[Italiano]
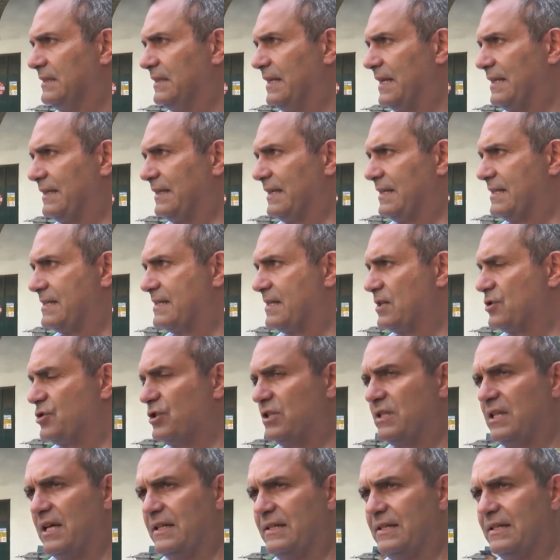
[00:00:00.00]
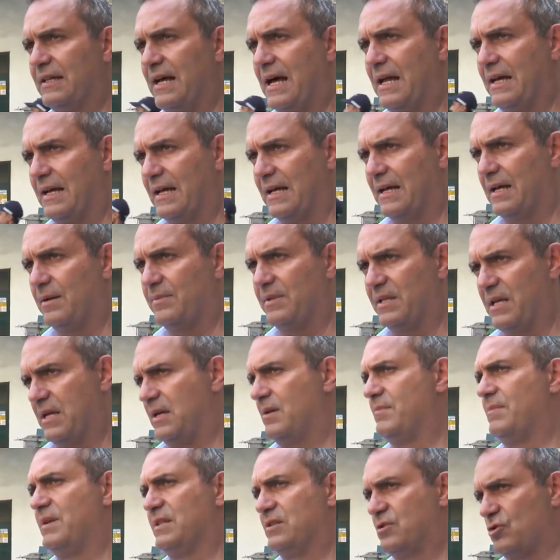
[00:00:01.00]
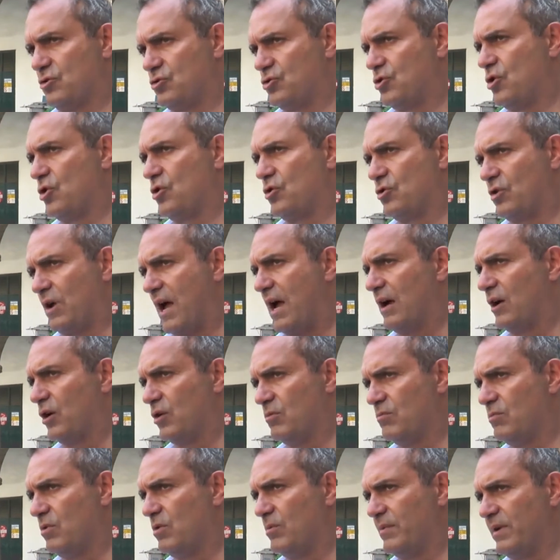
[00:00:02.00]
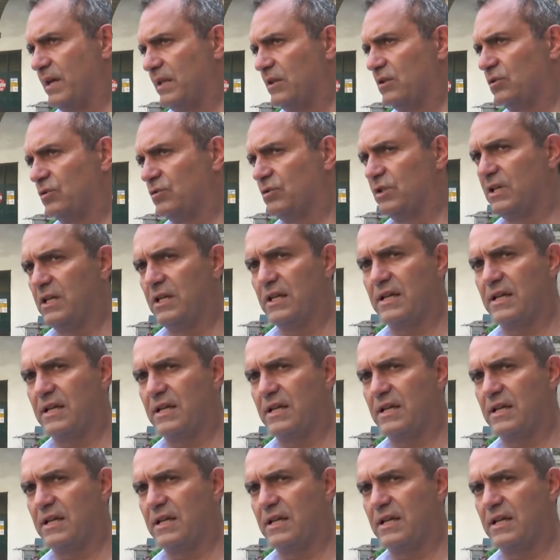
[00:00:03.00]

la terza città d'Italia, la capitale del Mezzogiorno, è anche un momento di